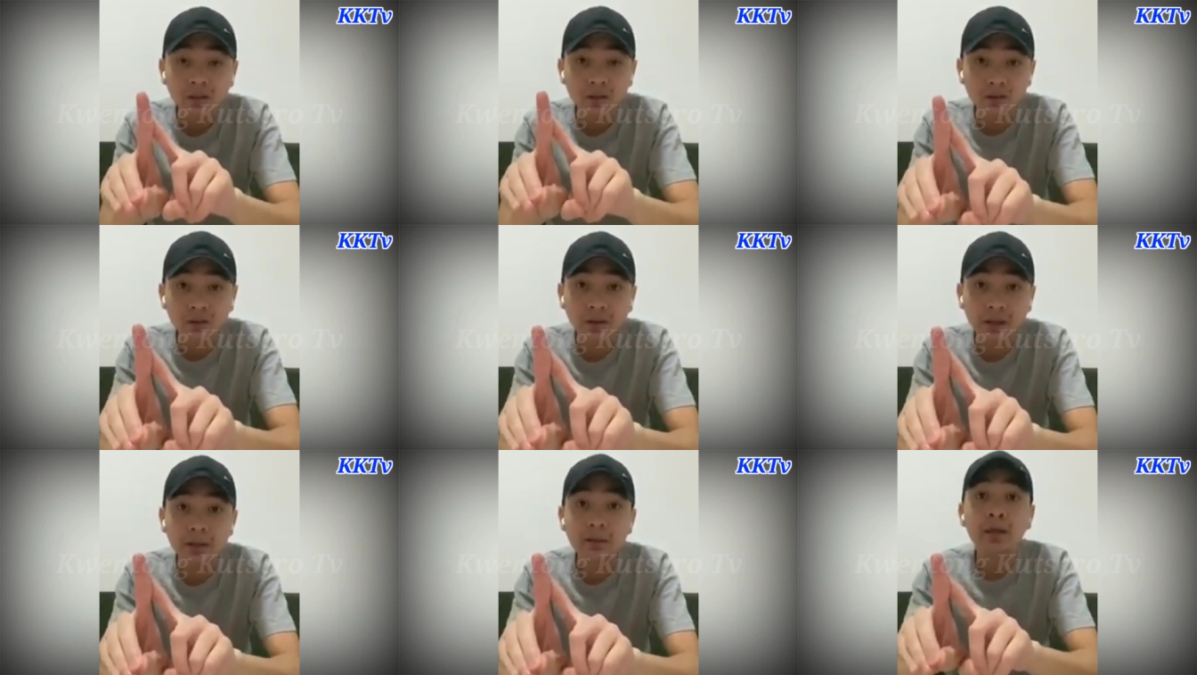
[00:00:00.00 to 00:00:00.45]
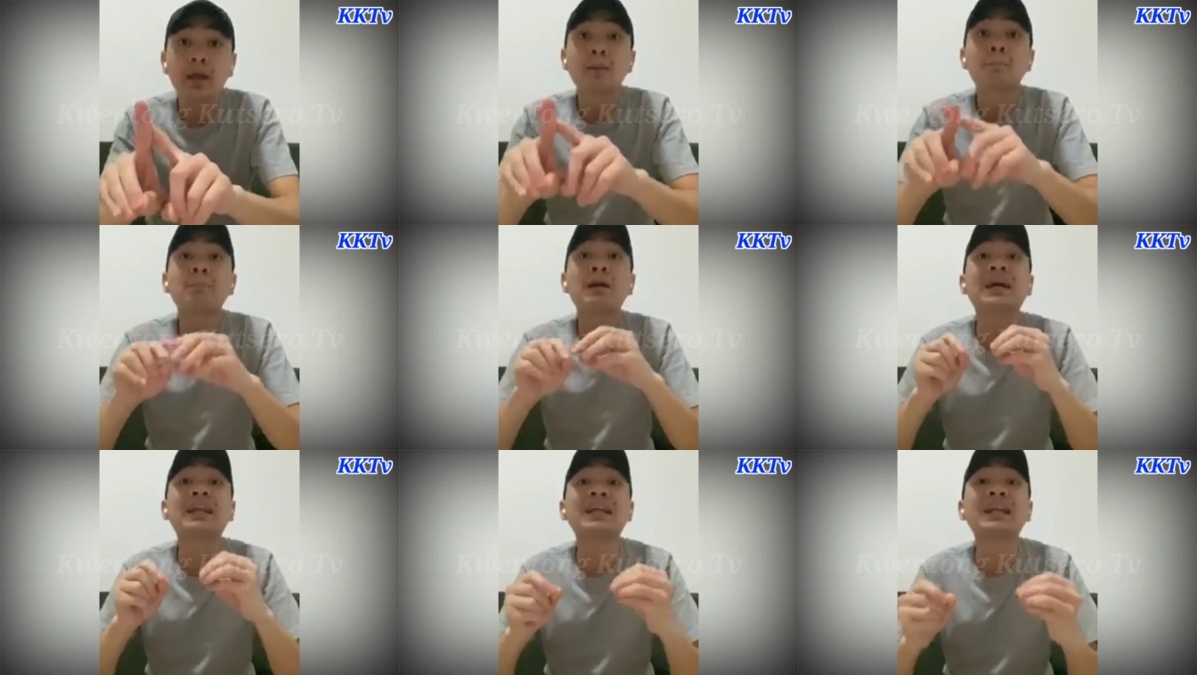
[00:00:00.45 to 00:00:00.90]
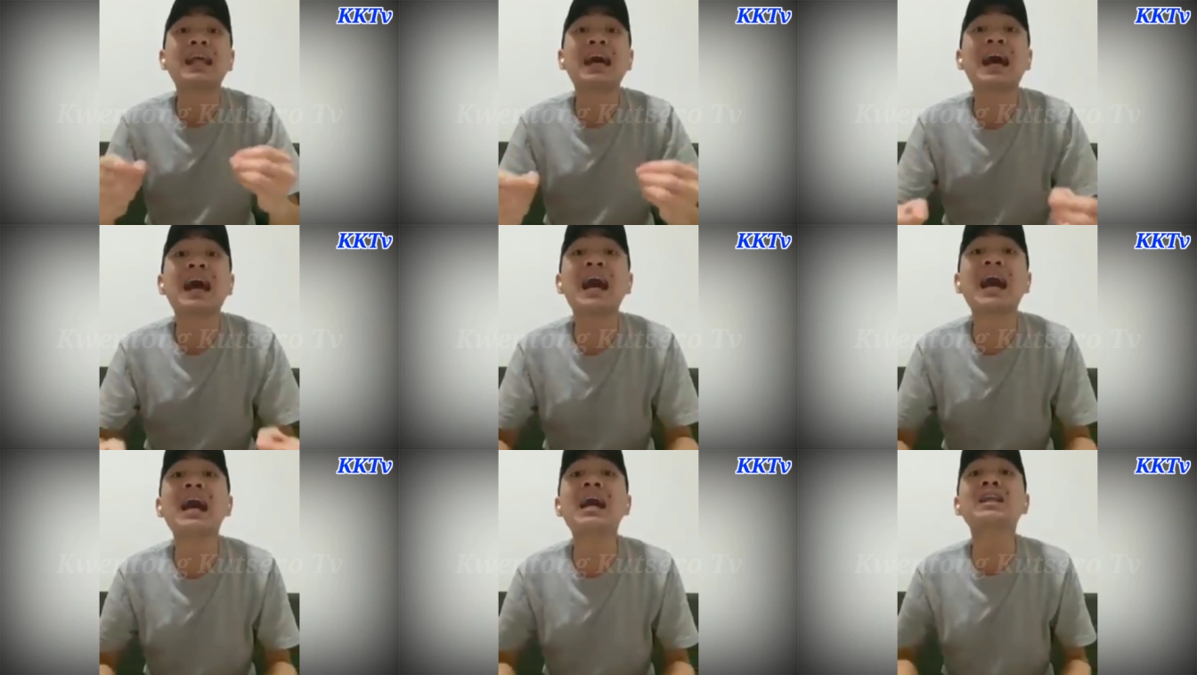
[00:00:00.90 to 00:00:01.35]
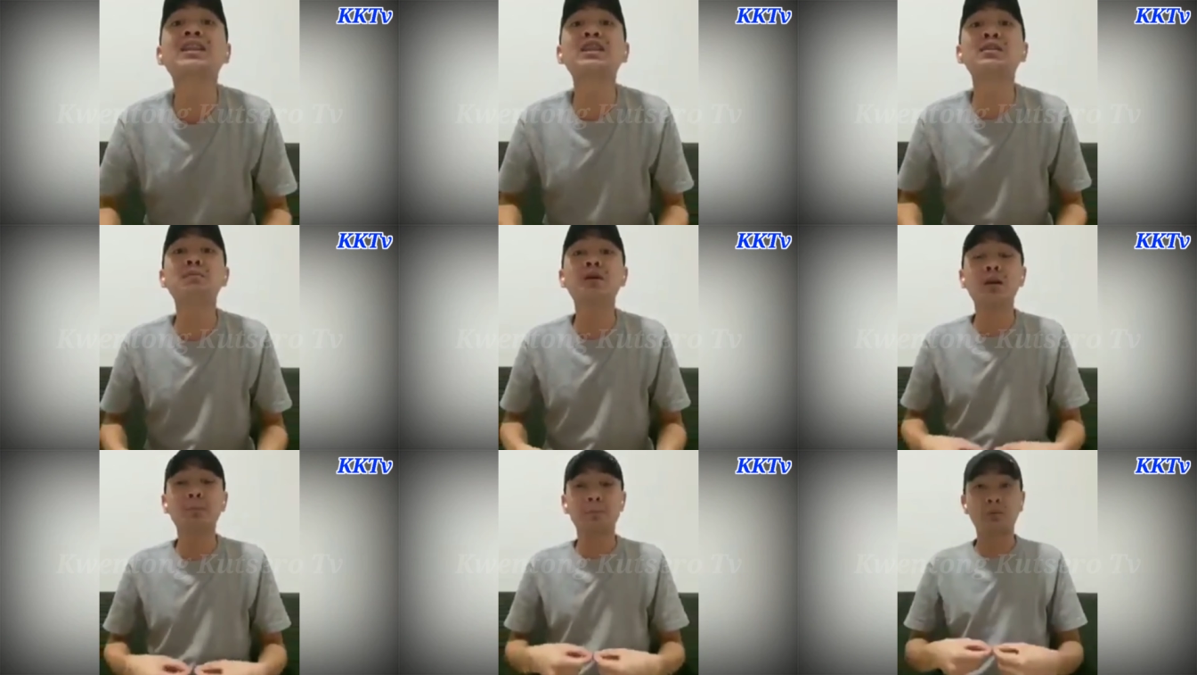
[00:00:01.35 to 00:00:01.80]
Okay? Para lahat
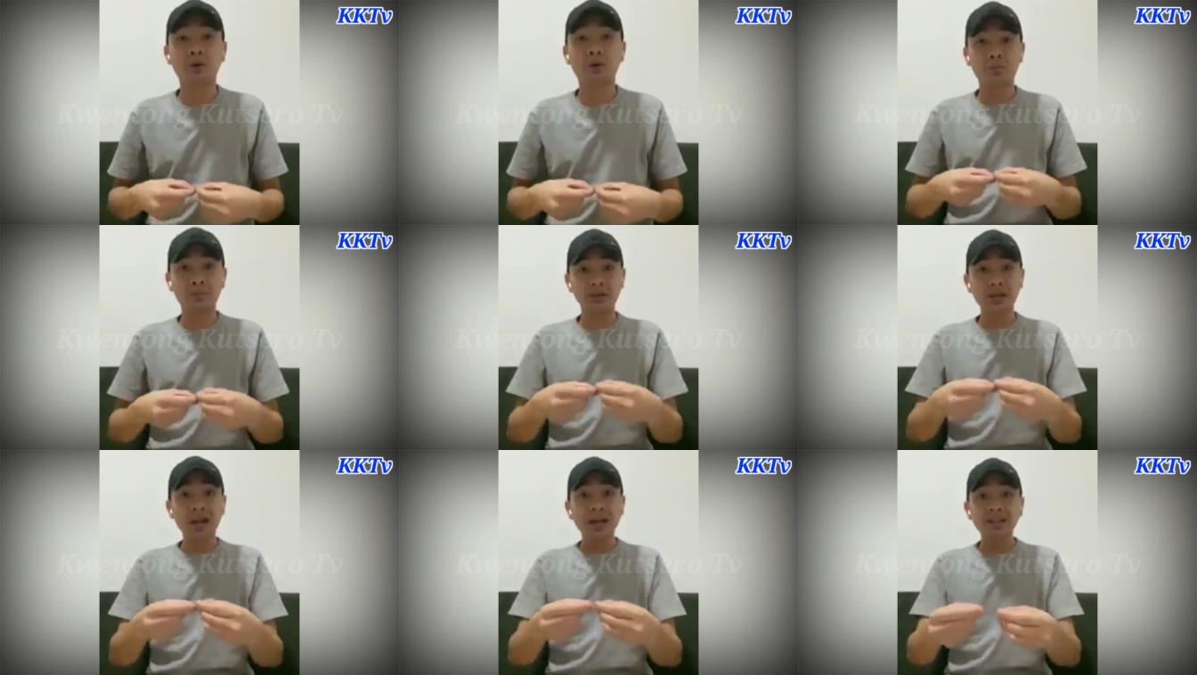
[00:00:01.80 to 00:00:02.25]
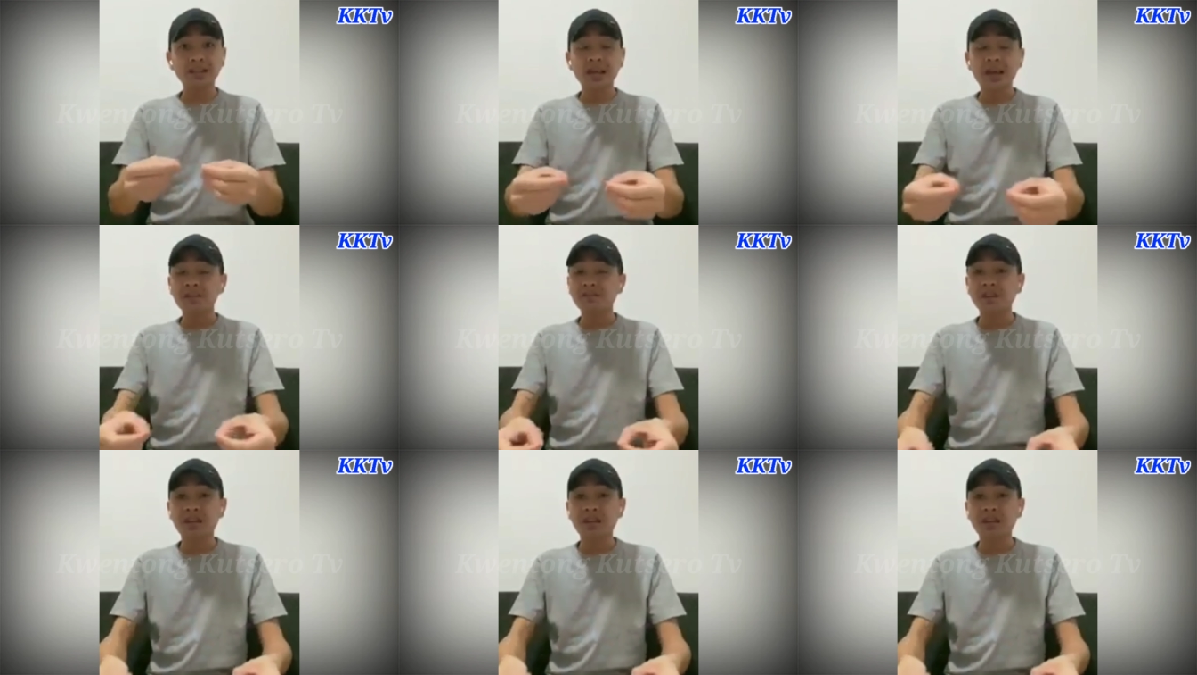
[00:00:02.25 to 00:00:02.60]
ng mga propaganda,